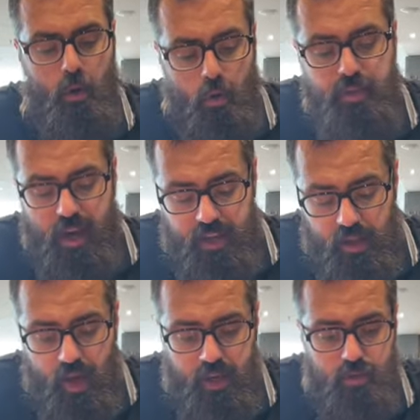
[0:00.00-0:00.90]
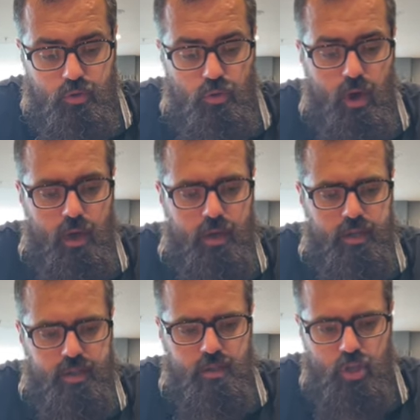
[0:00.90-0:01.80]
und eine Agentur
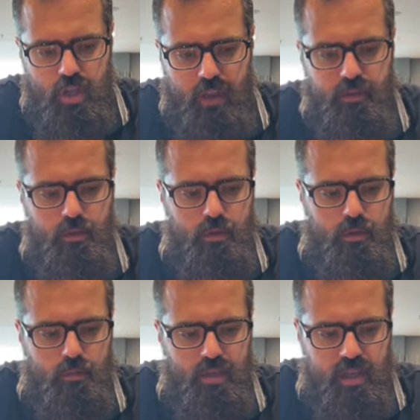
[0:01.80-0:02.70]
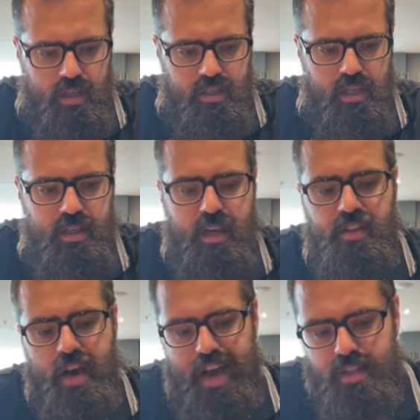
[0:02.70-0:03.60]
ist entstanden mit der Idee,
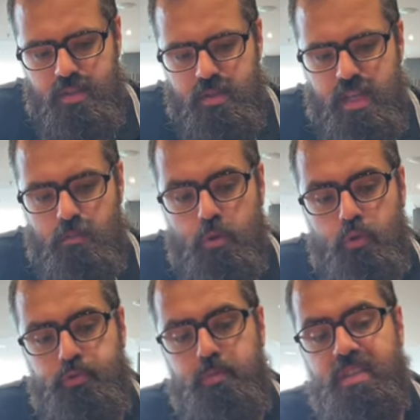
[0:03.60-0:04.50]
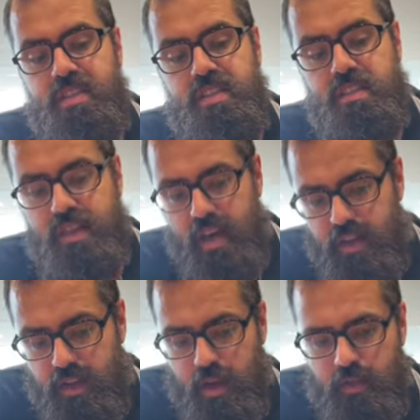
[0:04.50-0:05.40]
Gelder einzusammeln und mit diesen
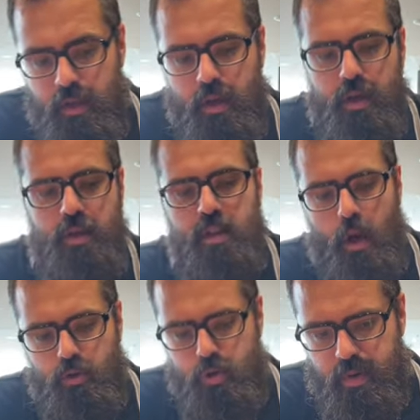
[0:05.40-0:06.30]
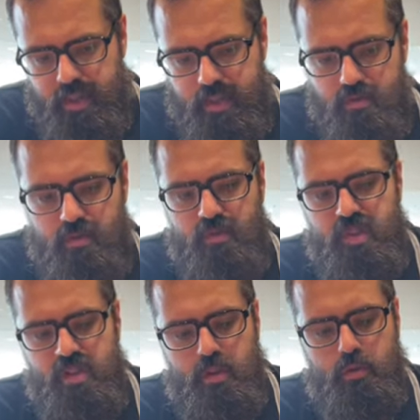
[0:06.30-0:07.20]
Geldern in Launchpads zu
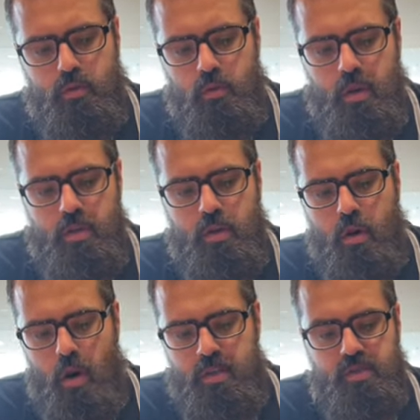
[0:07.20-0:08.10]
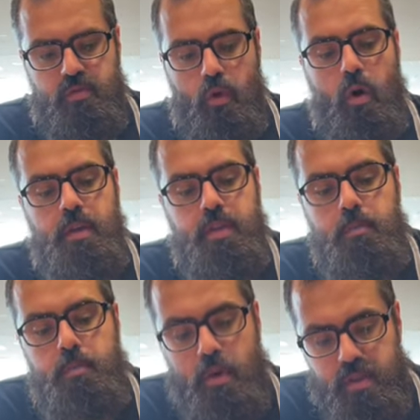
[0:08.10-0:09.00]
investieren, um in die Coins vor
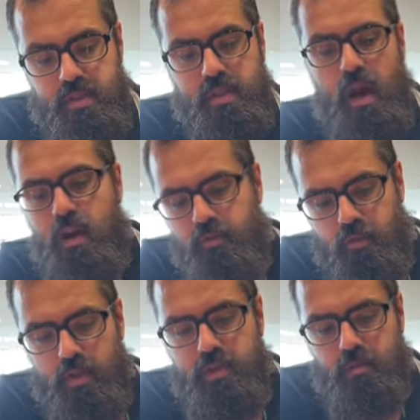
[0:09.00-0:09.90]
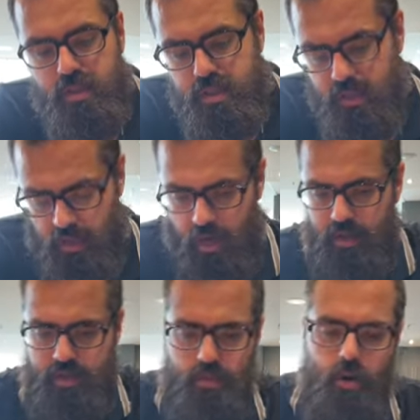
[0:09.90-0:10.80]
dem Börsengang, vor dem Listing
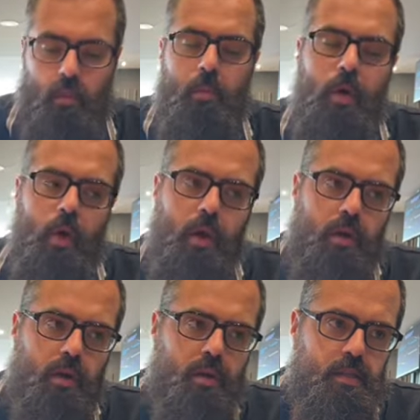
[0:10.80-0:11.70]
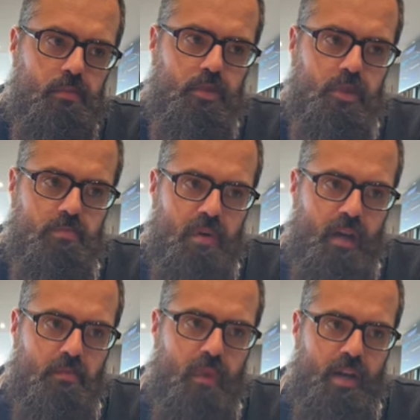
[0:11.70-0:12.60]
reinzukommen. Ja. Ist durch den
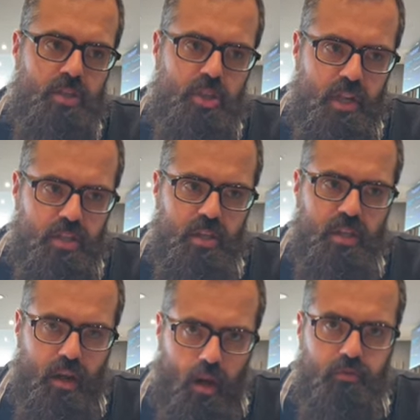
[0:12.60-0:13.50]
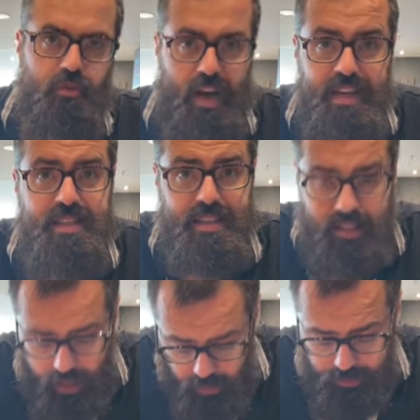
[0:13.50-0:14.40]
Bärenmarkt schlechter gelaufen, alles
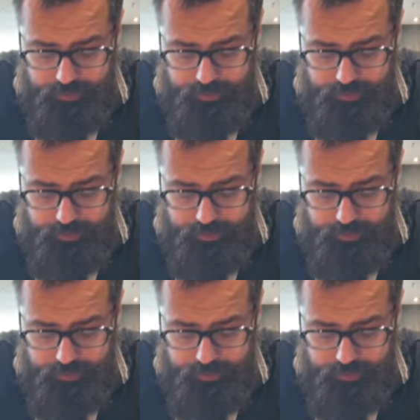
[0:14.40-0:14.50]
gedacht?